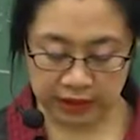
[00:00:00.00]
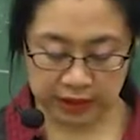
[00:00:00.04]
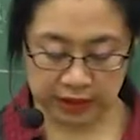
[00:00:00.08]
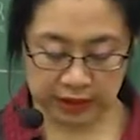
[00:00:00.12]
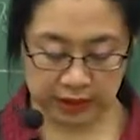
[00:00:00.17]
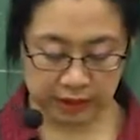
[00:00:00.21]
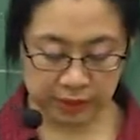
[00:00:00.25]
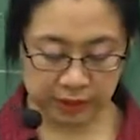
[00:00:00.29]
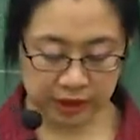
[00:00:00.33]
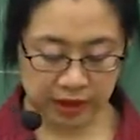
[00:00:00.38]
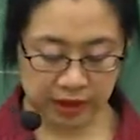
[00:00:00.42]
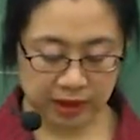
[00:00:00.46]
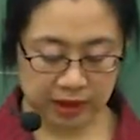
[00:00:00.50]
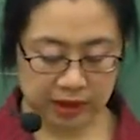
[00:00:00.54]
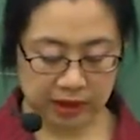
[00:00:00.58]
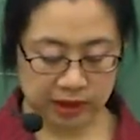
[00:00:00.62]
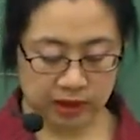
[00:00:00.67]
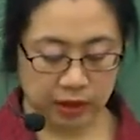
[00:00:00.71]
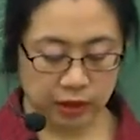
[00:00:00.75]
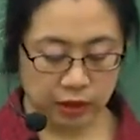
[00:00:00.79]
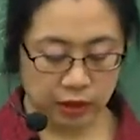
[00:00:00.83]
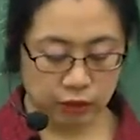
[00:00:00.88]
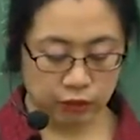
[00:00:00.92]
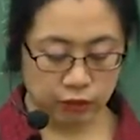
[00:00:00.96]
있습니다.
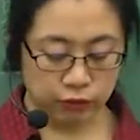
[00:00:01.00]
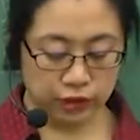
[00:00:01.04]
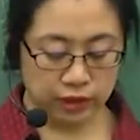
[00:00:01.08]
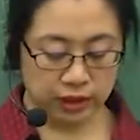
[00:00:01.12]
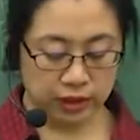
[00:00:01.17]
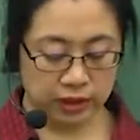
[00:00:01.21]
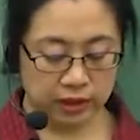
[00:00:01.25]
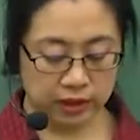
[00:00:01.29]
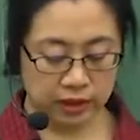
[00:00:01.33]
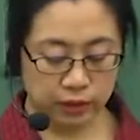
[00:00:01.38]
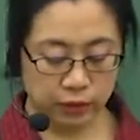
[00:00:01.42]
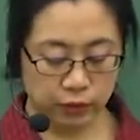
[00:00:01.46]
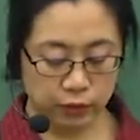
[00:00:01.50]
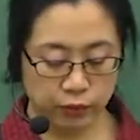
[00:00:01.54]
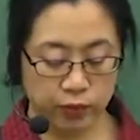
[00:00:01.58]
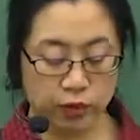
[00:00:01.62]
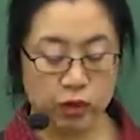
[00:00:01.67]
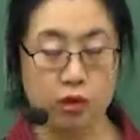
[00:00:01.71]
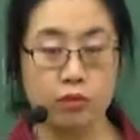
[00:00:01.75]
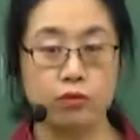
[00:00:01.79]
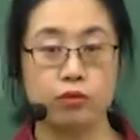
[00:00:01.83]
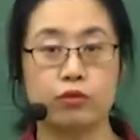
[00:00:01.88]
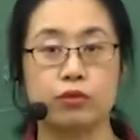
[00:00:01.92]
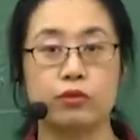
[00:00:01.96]
즉 우리를
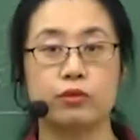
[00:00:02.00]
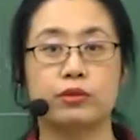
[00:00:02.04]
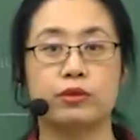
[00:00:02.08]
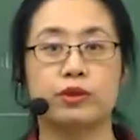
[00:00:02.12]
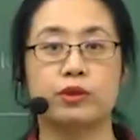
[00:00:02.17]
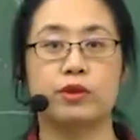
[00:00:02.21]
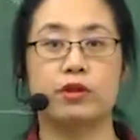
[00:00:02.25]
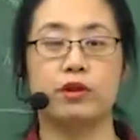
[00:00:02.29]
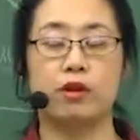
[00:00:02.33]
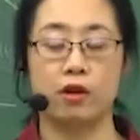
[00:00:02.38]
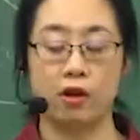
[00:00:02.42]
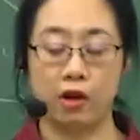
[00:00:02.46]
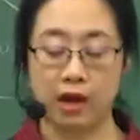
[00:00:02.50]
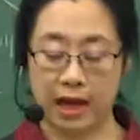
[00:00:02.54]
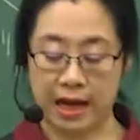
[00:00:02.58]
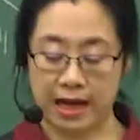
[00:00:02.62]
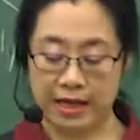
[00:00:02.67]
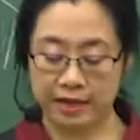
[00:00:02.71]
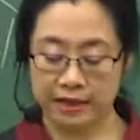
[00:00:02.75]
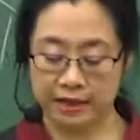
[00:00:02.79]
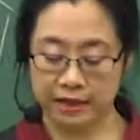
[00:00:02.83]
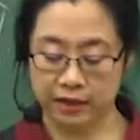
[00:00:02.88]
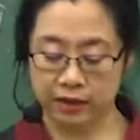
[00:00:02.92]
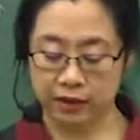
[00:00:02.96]
위험으로부터
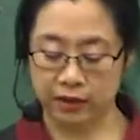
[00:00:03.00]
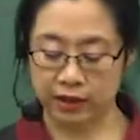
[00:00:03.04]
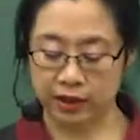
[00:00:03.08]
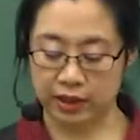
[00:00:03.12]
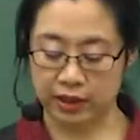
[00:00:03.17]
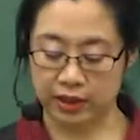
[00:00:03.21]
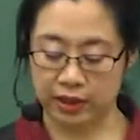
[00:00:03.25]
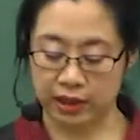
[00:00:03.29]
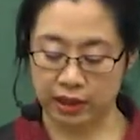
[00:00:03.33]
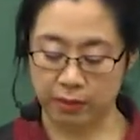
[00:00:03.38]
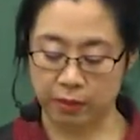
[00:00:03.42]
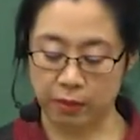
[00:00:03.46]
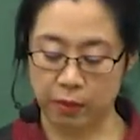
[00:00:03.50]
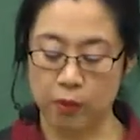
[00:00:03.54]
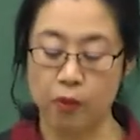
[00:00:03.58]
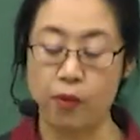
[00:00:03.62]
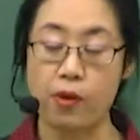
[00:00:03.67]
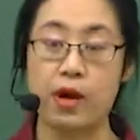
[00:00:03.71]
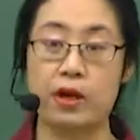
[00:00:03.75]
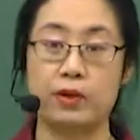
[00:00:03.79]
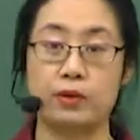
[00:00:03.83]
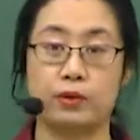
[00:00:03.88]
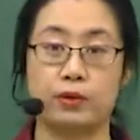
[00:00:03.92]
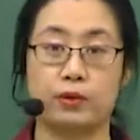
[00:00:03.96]
안전하게
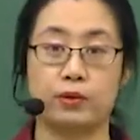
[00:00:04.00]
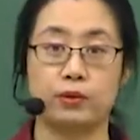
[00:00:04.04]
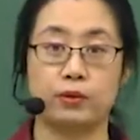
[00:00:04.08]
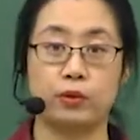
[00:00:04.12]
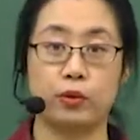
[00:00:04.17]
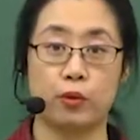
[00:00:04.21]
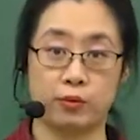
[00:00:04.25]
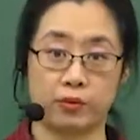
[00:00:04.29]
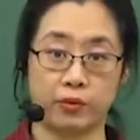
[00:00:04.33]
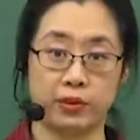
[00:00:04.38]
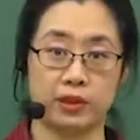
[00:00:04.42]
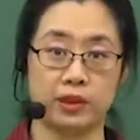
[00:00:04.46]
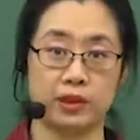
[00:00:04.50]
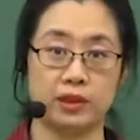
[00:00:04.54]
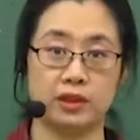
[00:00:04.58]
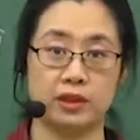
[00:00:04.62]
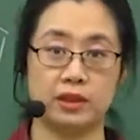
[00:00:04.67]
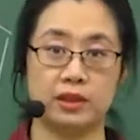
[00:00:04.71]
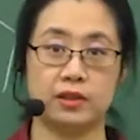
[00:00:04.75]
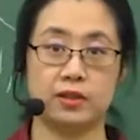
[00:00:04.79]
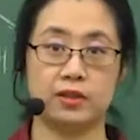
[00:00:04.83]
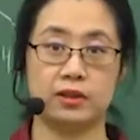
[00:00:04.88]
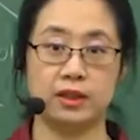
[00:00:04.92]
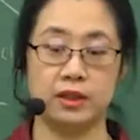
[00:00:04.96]
보호하도록 돕는
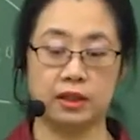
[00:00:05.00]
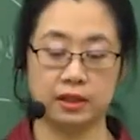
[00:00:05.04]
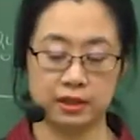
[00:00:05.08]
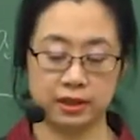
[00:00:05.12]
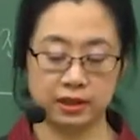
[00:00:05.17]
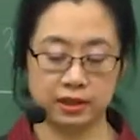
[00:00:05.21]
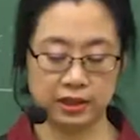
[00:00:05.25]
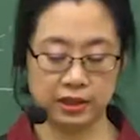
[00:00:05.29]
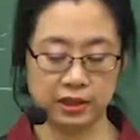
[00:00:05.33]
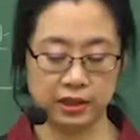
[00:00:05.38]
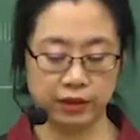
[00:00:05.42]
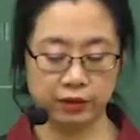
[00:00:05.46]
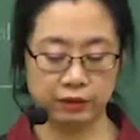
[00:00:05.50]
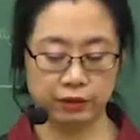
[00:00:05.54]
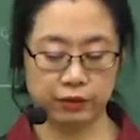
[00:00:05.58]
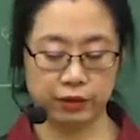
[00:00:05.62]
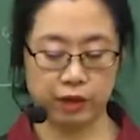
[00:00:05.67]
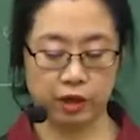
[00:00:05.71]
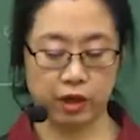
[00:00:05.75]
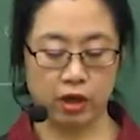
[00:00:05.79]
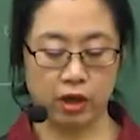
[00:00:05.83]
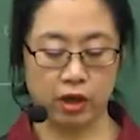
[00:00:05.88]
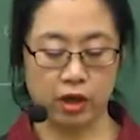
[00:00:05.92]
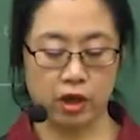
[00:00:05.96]
그런 기능들이
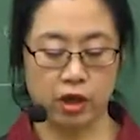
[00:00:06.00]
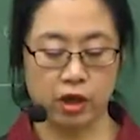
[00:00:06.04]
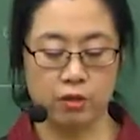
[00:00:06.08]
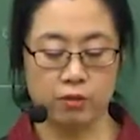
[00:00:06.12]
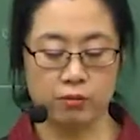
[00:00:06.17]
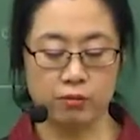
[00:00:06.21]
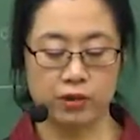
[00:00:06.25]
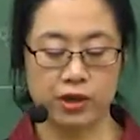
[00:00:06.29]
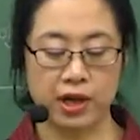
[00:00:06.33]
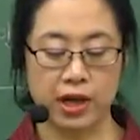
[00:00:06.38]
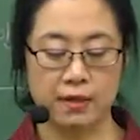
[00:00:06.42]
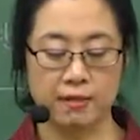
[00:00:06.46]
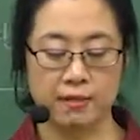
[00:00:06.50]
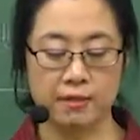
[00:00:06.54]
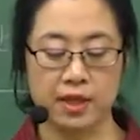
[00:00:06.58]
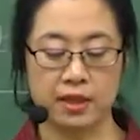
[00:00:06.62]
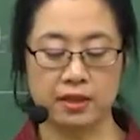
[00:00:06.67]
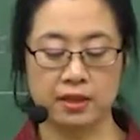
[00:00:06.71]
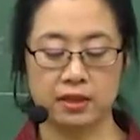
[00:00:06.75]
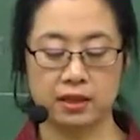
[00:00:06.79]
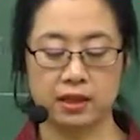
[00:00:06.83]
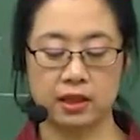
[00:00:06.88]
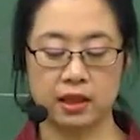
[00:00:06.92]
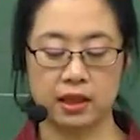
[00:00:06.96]
있고요. 불안
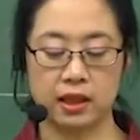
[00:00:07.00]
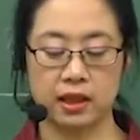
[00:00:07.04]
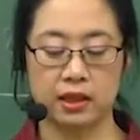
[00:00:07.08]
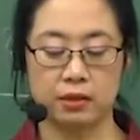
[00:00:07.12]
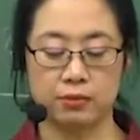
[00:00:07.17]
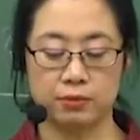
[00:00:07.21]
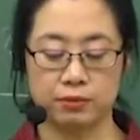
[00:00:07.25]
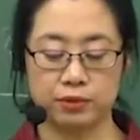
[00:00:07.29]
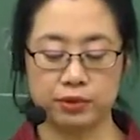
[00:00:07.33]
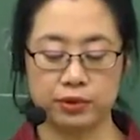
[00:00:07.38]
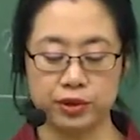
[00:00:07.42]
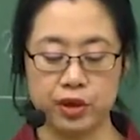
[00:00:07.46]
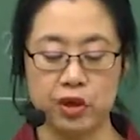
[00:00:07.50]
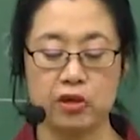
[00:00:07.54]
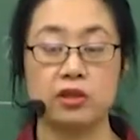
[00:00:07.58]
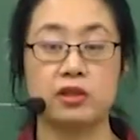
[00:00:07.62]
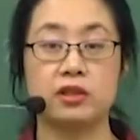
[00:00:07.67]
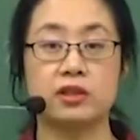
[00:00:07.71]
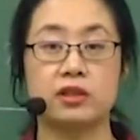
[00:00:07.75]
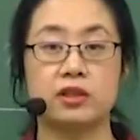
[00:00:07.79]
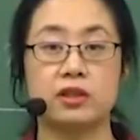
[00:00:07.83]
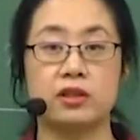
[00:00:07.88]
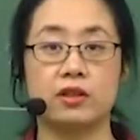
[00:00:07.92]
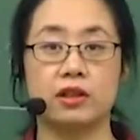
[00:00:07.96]
반응이
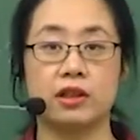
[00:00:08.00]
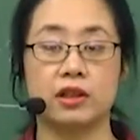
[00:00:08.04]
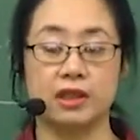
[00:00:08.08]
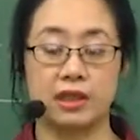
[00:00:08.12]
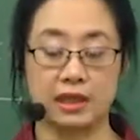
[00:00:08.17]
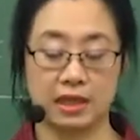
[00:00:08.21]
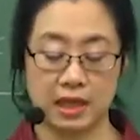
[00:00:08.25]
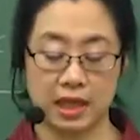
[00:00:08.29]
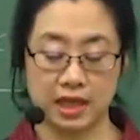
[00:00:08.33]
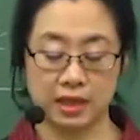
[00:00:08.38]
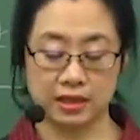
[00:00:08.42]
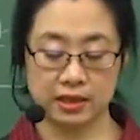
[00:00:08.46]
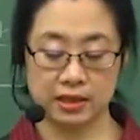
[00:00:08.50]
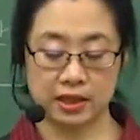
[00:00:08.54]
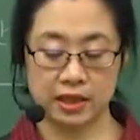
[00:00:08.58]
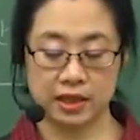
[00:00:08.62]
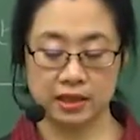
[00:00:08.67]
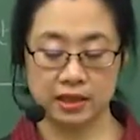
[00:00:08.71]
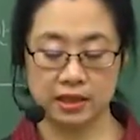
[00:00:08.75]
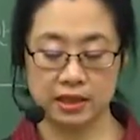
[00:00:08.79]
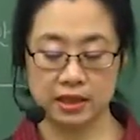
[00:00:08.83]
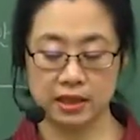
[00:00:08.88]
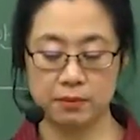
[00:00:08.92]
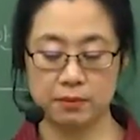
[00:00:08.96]
부적응적인
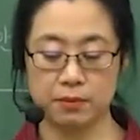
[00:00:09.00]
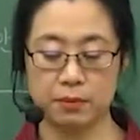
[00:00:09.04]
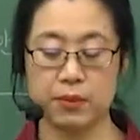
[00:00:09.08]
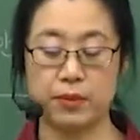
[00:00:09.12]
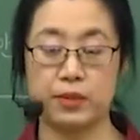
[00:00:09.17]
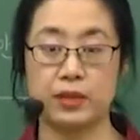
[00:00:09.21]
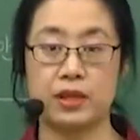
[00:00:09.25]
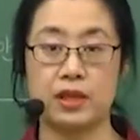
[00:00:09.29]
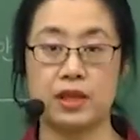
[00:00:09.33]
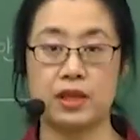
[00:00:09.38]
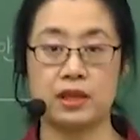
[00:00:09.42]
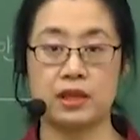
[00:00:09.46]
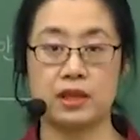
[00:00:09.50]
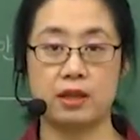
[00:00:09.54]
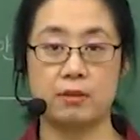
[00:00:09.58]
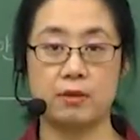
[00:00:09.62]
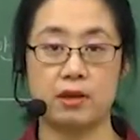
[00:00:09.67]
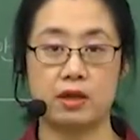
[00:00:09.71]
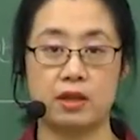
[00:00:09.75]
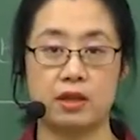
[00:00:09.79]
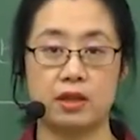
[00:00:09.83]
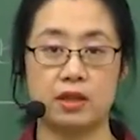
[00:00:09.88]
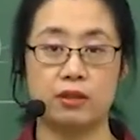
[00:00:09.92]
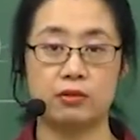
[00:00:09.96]
양상을 보이게
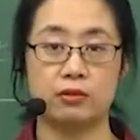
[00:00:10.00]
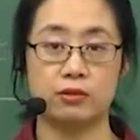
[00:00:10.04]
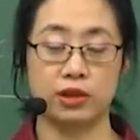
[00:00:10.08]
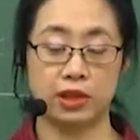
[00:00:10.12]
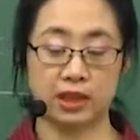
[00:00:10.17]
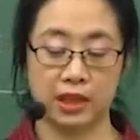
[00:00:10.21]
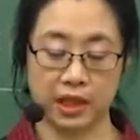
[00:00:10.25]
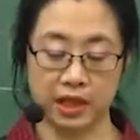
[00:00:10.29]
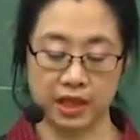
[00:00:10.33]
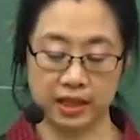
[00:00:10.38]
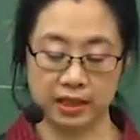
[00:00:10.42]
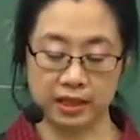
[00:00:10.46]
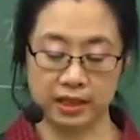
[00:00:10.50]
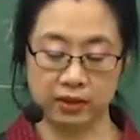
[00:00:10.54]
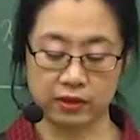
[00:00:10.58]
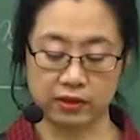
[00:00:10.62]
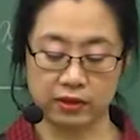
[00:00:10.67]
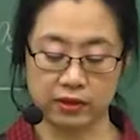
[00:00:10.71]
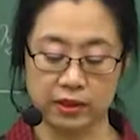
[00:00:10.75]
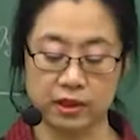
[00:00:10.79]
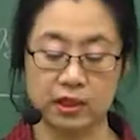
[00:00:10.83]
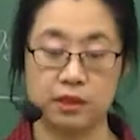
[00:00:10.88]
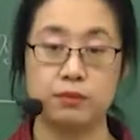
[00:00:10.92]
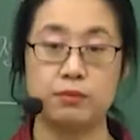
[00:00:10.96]
되면은 우리가
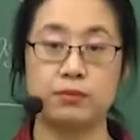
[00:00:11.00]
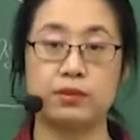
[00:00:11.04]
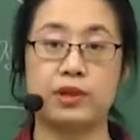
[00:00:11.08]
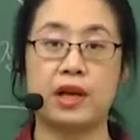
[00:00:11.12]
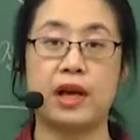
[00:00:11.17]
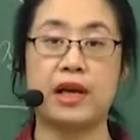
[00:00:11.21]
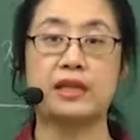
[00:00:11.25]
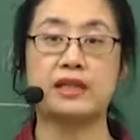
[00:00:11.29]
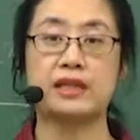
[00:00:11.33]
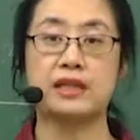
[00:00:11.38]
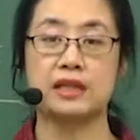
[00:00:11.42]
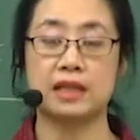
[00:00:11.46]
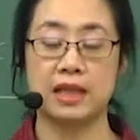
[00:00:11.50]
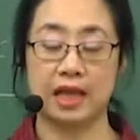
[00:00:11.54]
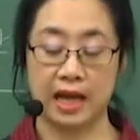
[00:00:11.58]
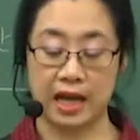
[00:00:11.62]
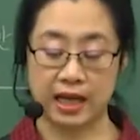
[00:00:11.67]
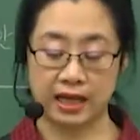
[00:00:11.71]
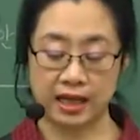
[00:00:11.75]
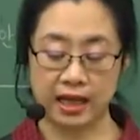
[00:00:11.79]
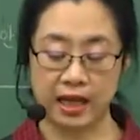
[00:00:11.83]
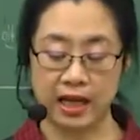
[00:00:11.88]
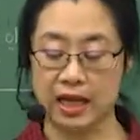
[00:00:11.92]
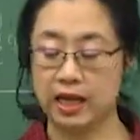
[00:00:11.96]
이것을 불안
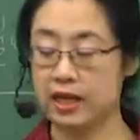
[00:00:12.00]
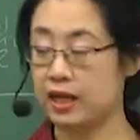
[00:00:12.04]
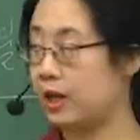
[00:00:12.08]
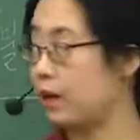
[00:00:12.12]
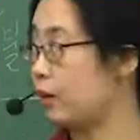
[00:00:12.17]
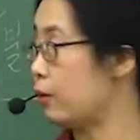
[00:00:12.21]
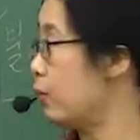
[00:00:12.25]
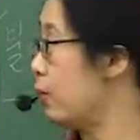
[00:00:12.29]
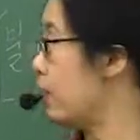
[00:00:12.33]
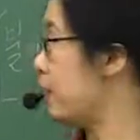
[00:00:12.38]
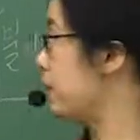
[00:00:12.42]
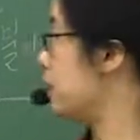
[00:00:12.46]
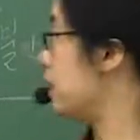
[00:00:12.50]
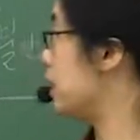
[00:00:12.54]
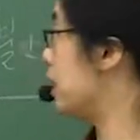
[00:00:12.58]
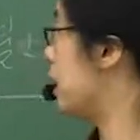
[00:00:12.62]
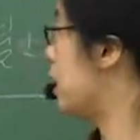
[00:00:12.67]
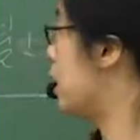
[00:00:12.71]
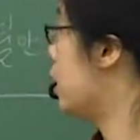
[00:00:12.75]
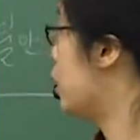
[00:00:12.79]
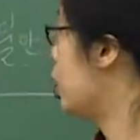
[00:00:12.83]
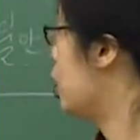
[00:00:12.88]
장애라고 합니다.